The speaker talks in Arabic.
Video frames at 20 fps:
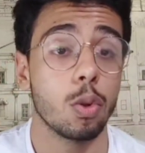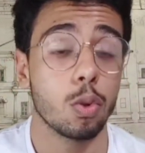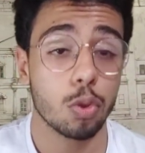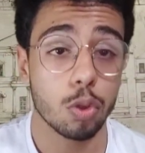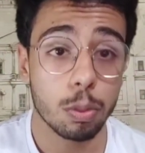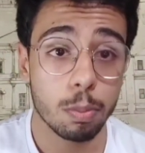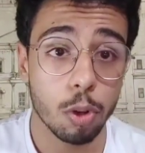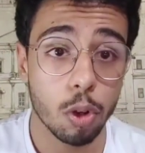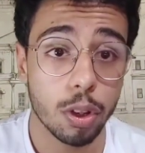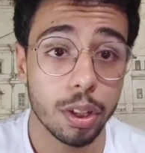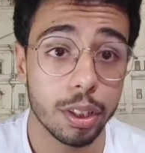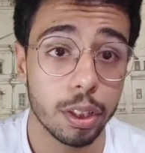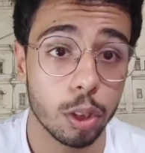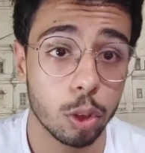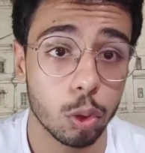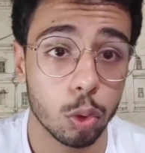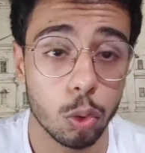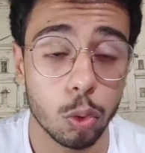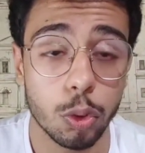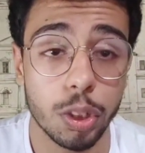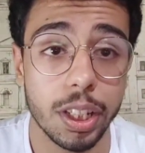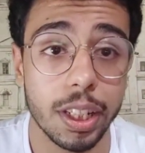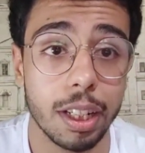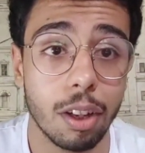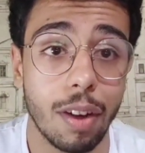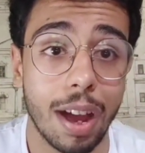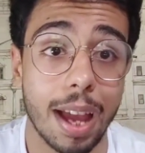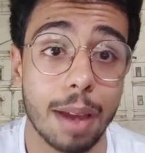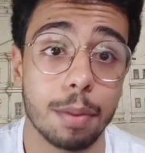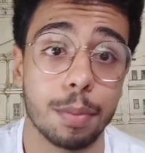وزور الموقع الالكتروني
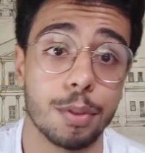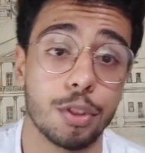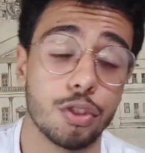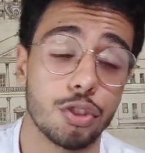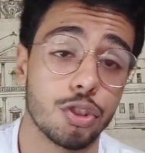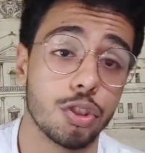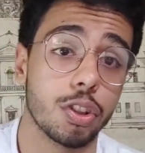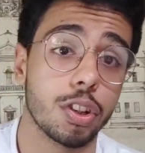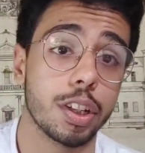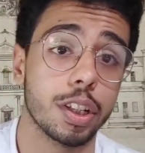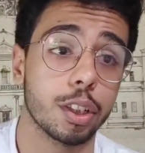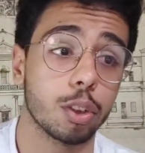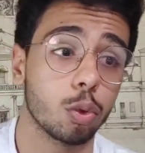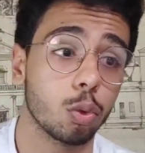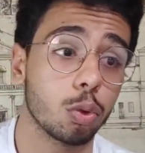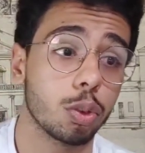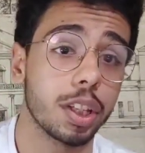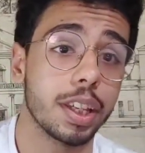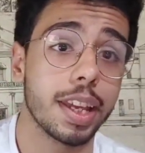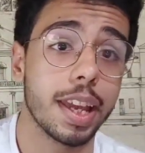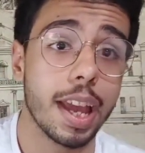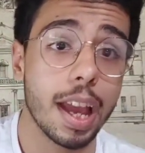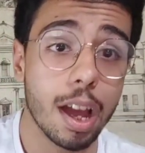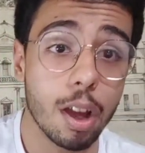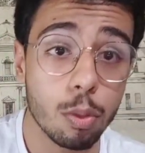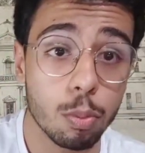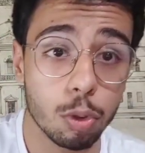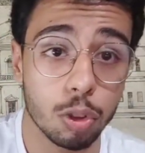لو حابب استشاره الكترونيه او